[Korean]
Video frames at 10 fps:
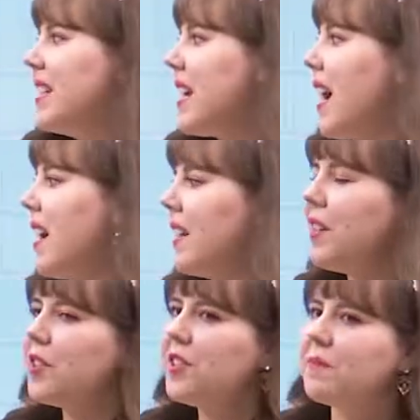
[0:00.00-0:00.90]
자,
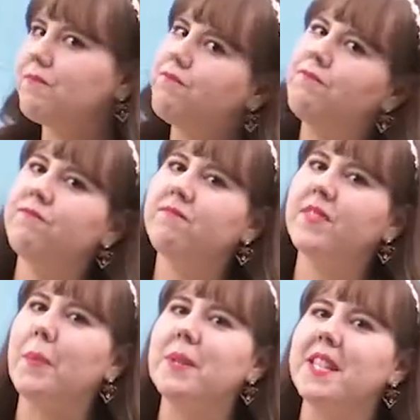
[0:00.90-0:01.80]
이거는
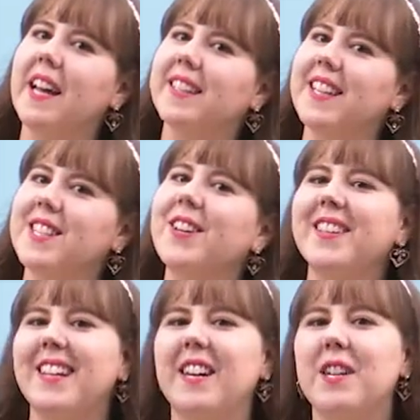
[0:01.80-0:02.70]
나쁘지 않겠죠?
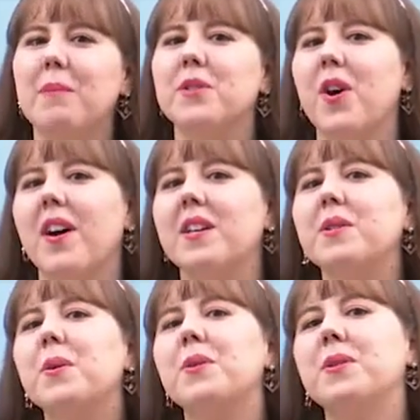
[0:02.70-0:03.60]
그럼 저의
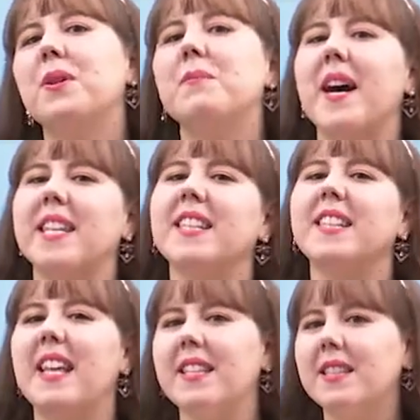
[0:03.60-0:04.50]
솔솔
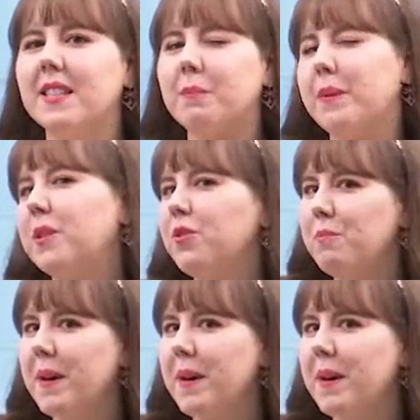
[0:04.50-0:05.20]
마르는 네이트 꿀